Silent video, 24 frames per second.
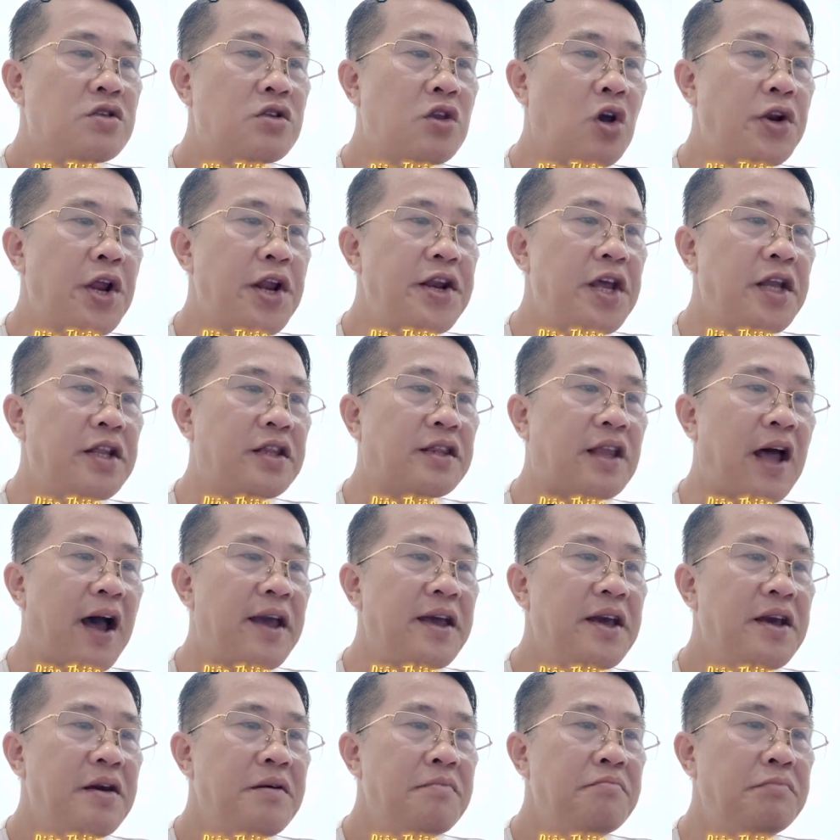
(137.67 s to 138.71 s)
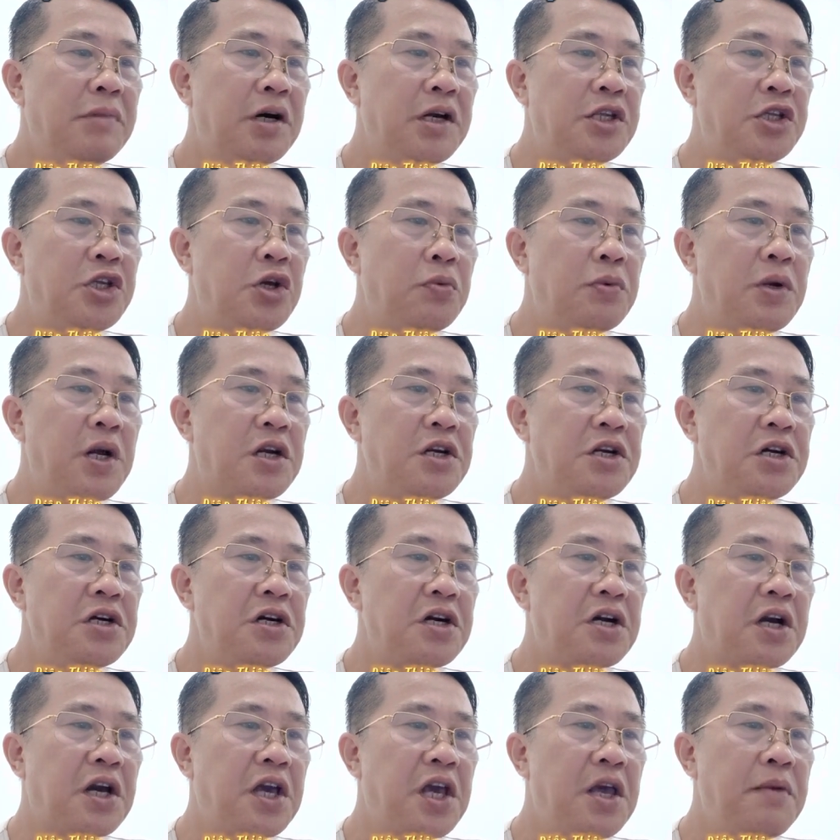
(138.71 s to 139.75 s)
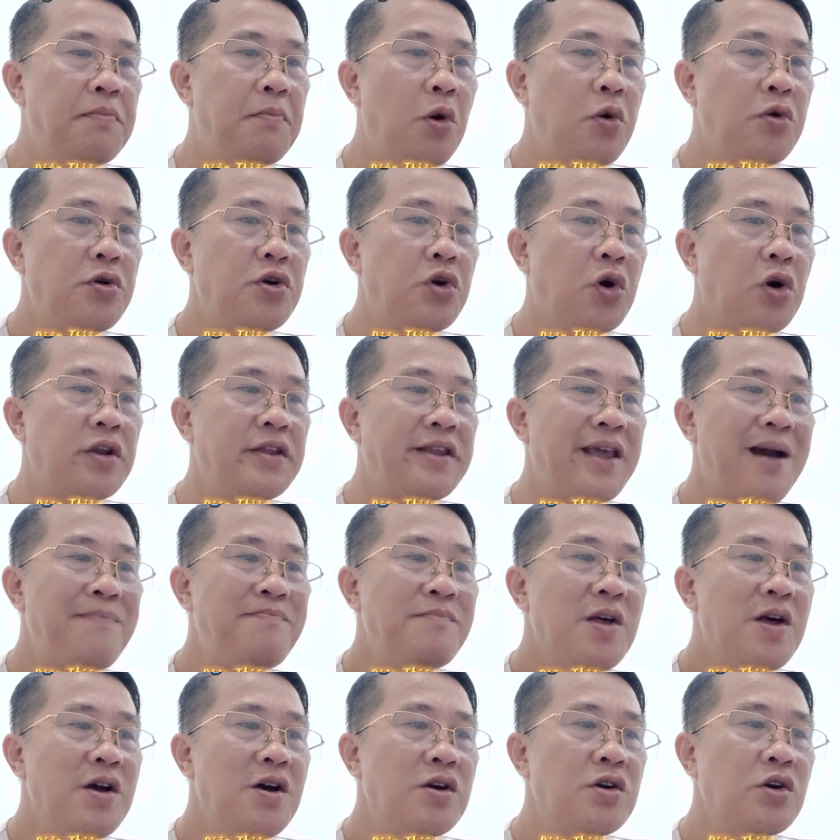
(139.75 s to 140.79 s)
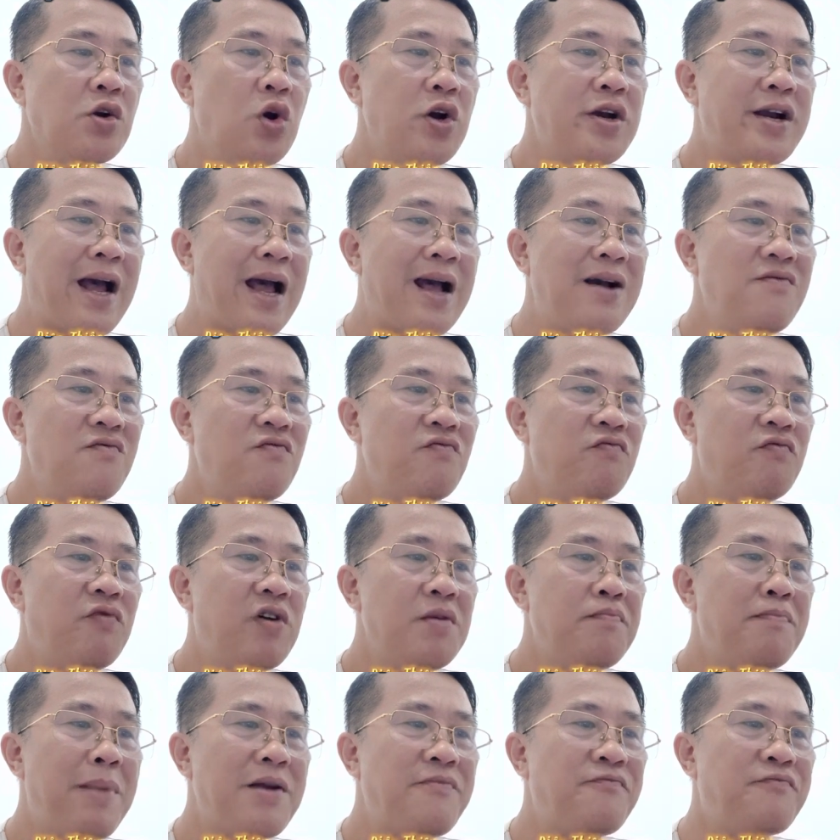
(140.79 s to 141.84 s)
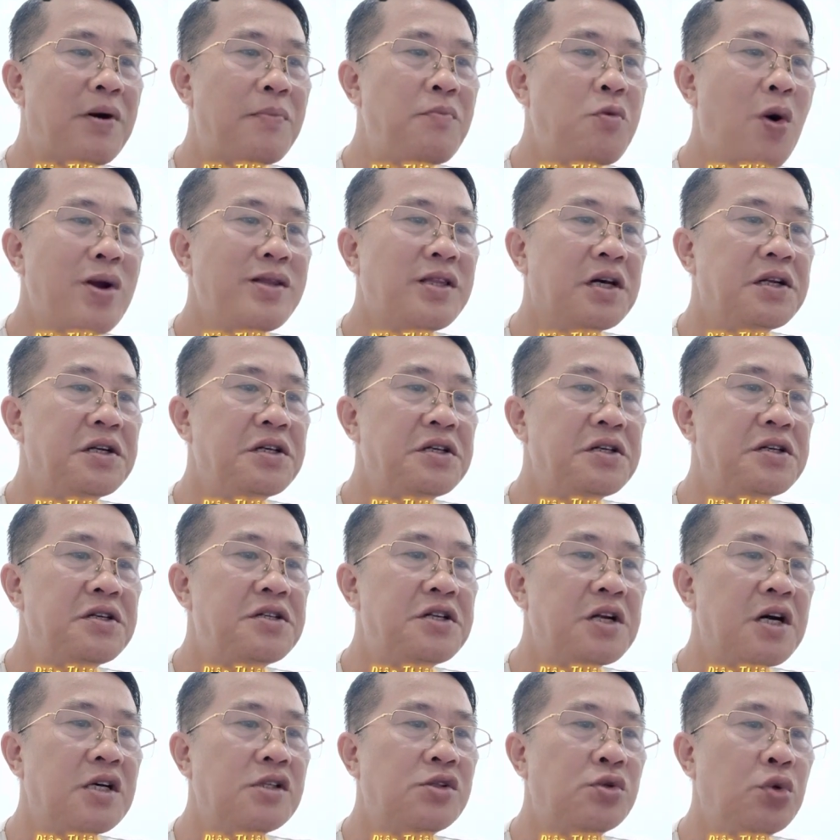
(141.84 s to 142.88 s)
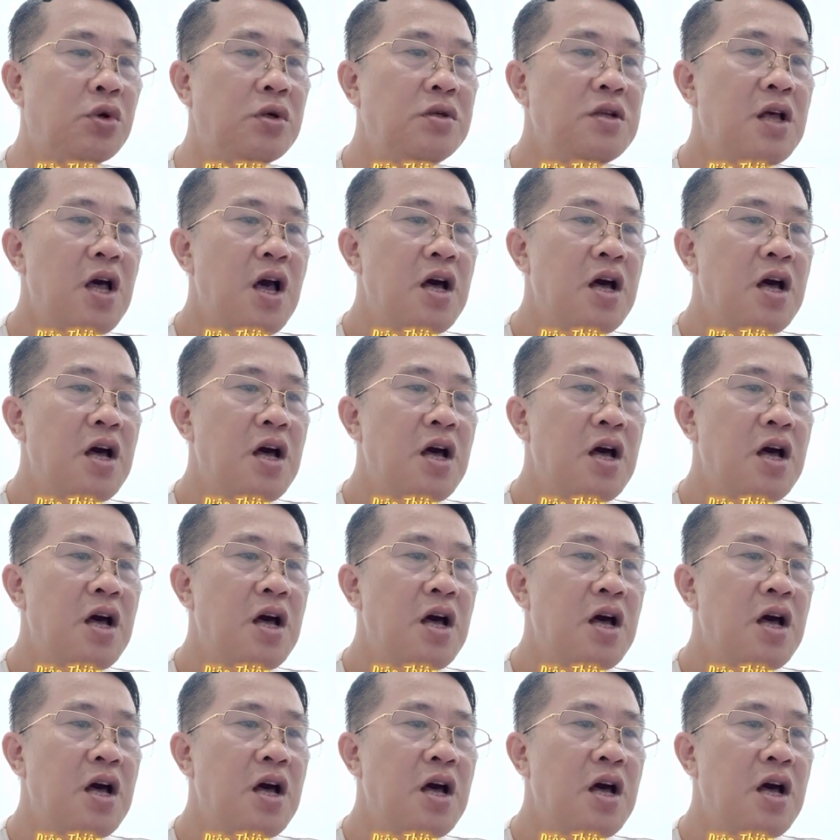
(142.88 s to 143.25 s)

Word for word: Cho nên hiện tại mượn dùng lực lượng kỳ môn đột giác đối kháng với bát phẩm hóa thần trở xuống